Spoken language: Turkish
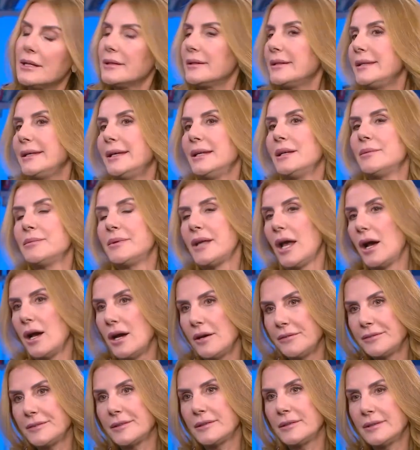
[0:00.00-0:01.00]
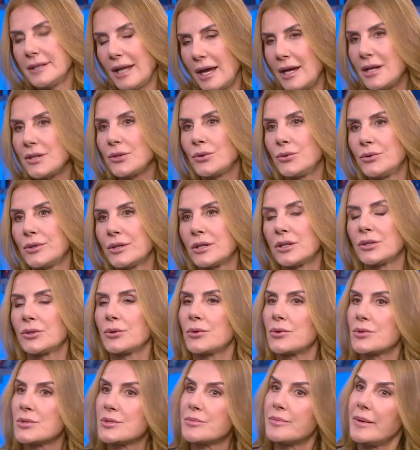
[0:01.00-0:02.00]
Diyelim ki haftanın her günü
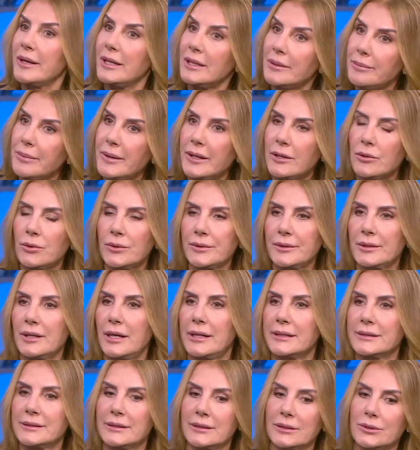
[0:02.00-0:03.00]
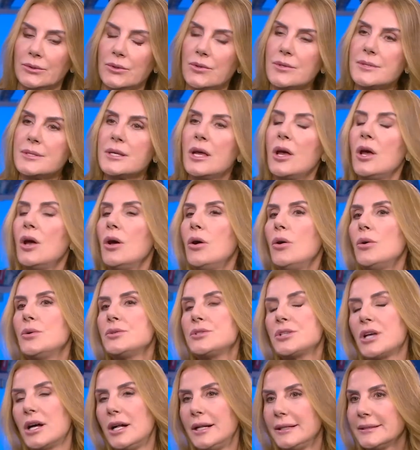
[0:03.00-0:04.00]
alıyoruz belli periyotlarda alıyoruz.
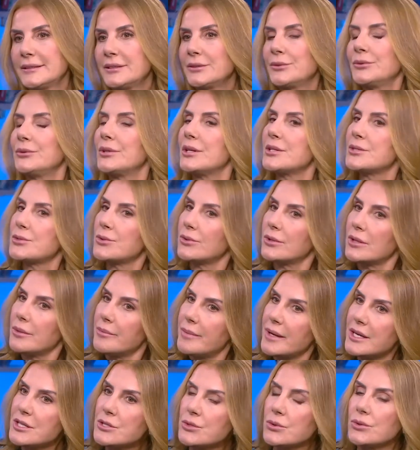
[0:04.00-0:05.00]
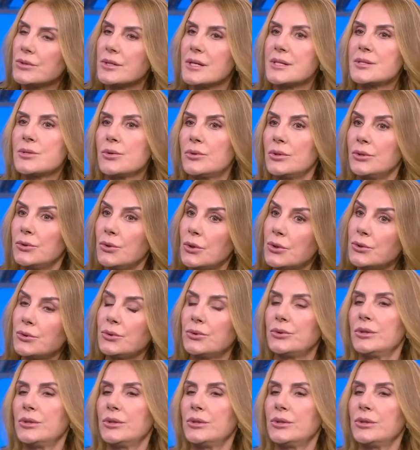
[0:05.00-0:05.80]
Önce 6 güne sonra 5 güne sonra 4